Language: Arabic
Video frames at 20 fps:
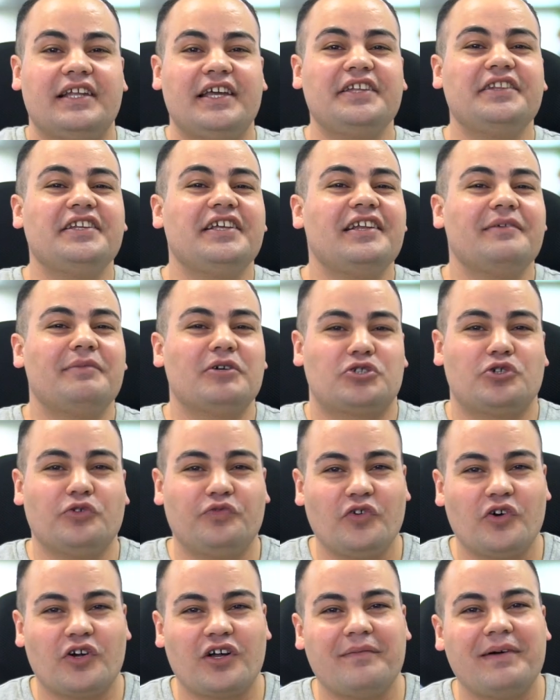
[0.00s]
لان اللي
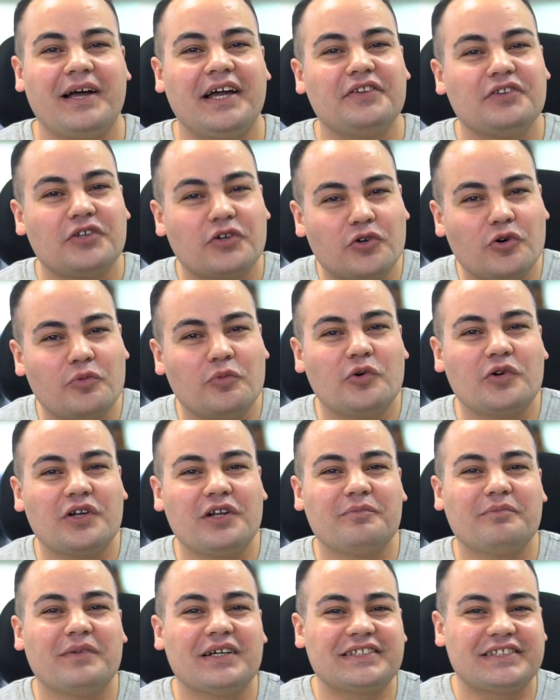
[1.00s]
بشوفه يا جماعه ان الجمهور
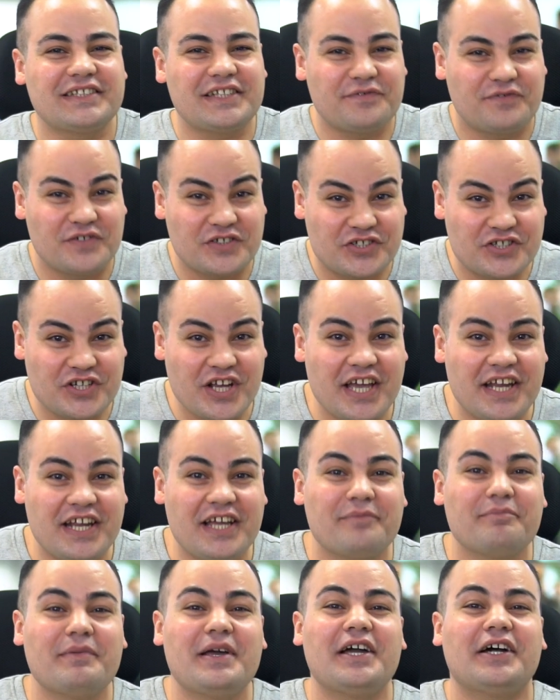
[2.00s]
المصري في
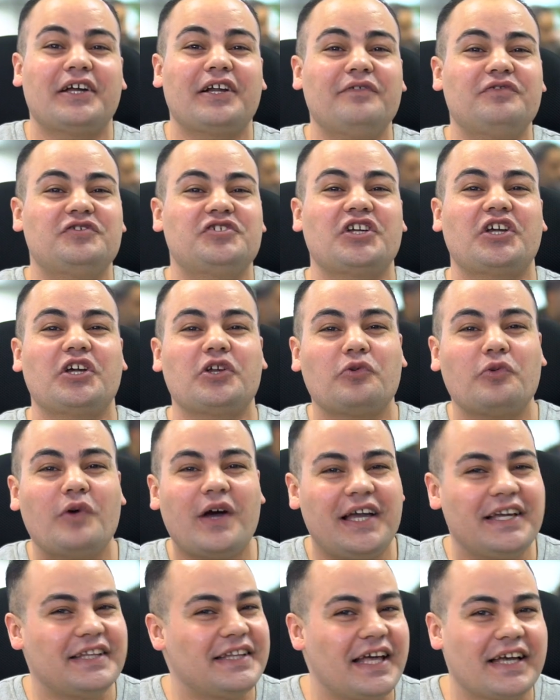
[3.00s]
الشارع ما يعرفش غير
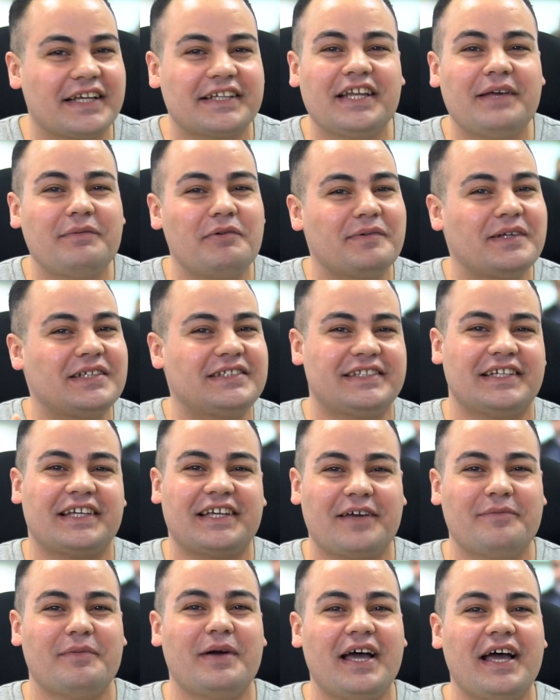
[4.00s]
واحد اجنبي بس يا
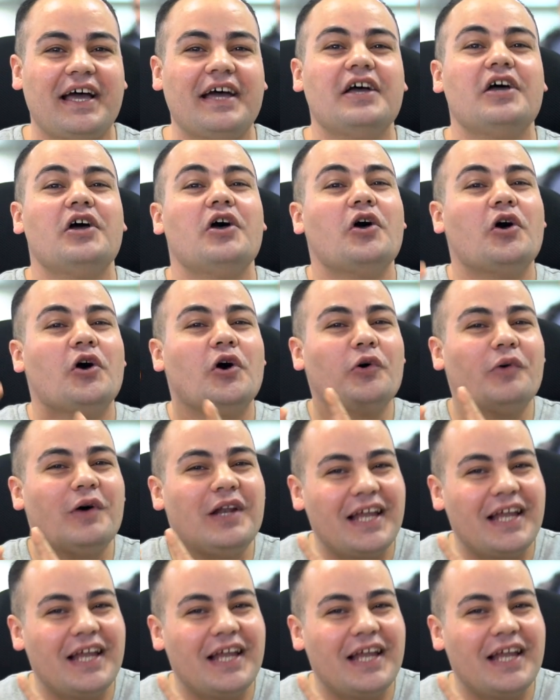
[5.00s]
جماعه هو